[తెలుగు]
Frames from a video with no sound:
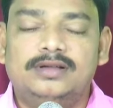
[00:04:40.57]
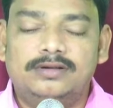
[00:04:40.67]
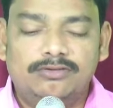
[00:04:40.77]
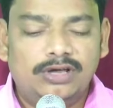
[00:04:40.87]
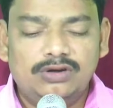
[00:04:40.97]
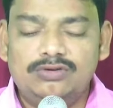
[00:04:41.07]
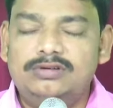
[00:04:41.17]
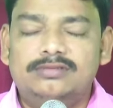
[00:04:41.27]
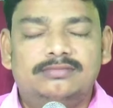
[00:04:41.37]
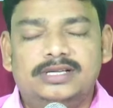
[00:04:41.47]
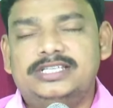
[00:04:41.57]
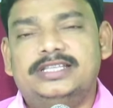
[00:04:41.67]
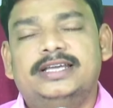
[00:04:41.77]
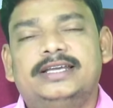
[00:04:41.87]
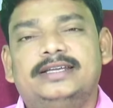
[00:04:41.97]
వెరీ గుడ్
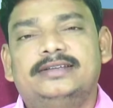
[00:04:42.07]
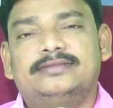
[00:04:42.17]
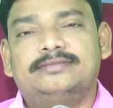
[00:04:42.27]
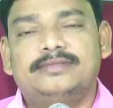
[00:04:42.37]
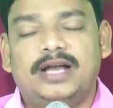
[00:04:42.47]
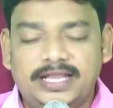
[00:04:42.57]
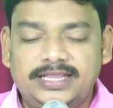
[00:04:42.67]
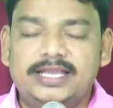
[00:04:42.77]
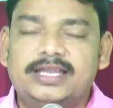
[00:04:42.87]
మంచిదే అయితే